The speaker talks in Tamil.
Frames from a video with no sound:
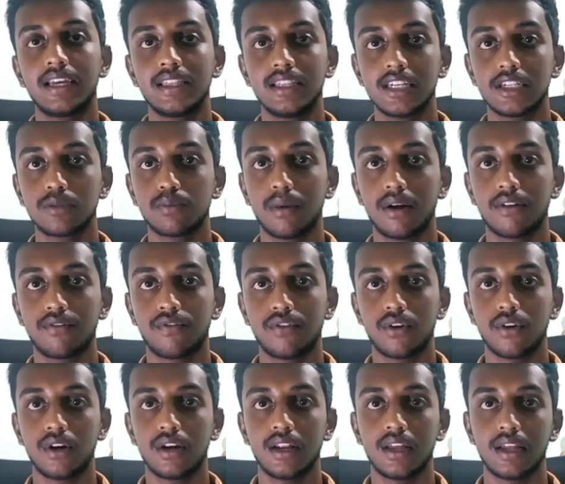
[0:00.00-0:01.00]
இந்த ஸ்மார்ட்
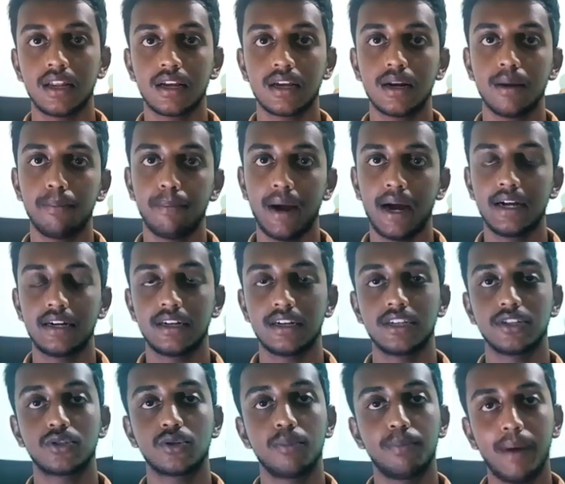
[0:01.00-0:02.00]
ஃபோனில் இருக்கிற பேட்டரி
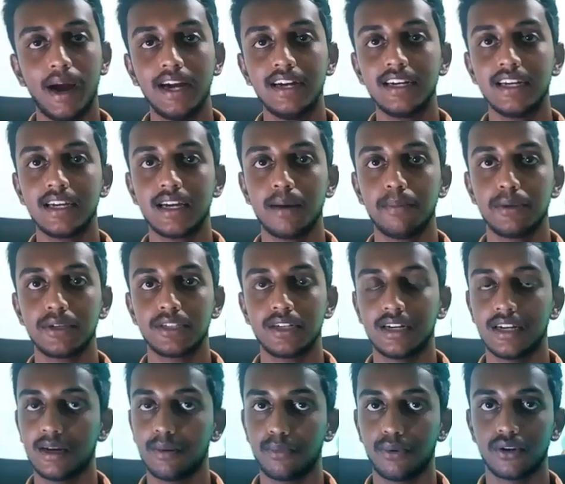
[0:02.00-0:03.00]
ஸோ பேட்டரி
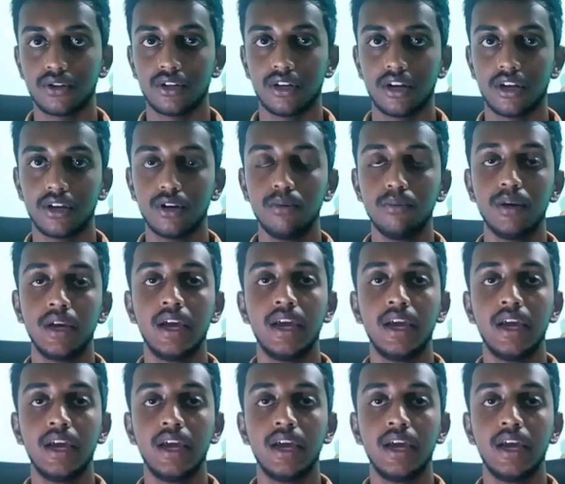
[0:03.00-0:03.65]
கெப்பாசிட்டியை பொறுத்த வரைக்கும்